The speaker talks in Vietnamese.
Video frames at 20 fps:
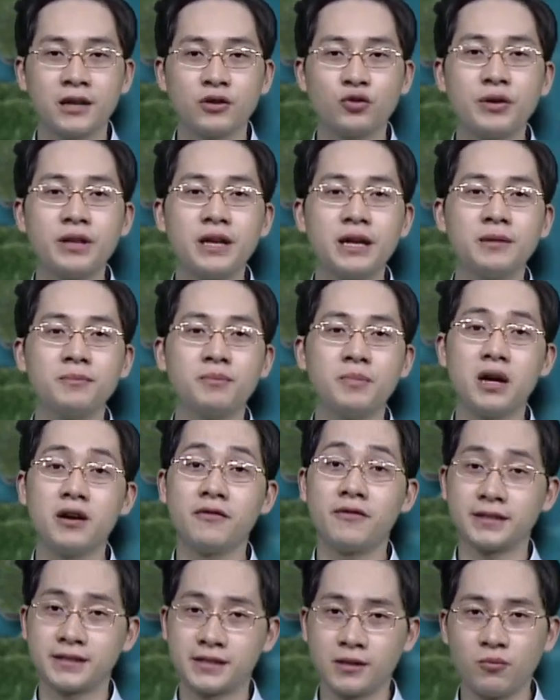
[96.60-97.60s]
Tuy nhiên,
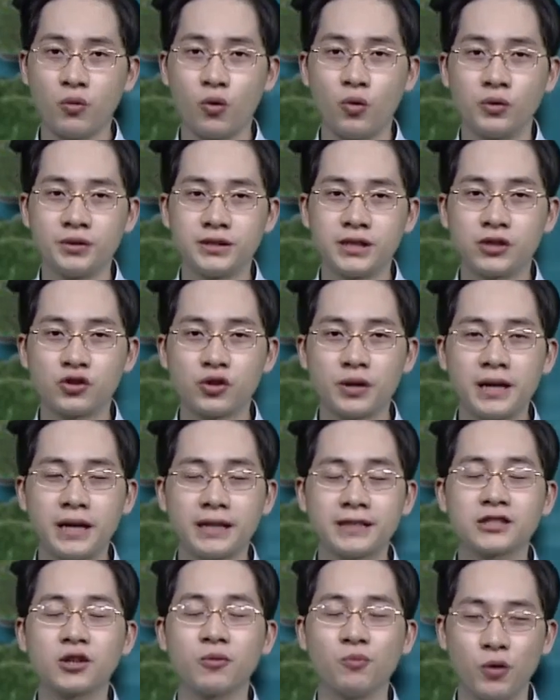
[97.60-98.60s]
mưa và sương mù chỉ xuất
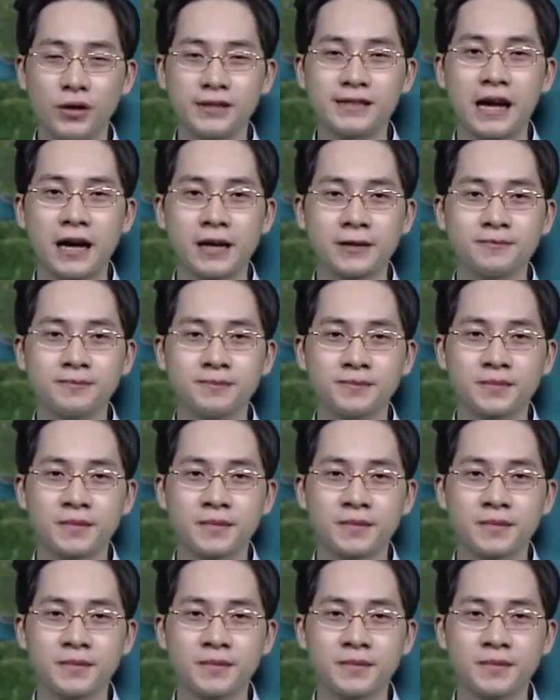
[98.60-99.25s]
hiện trong buổi sáng.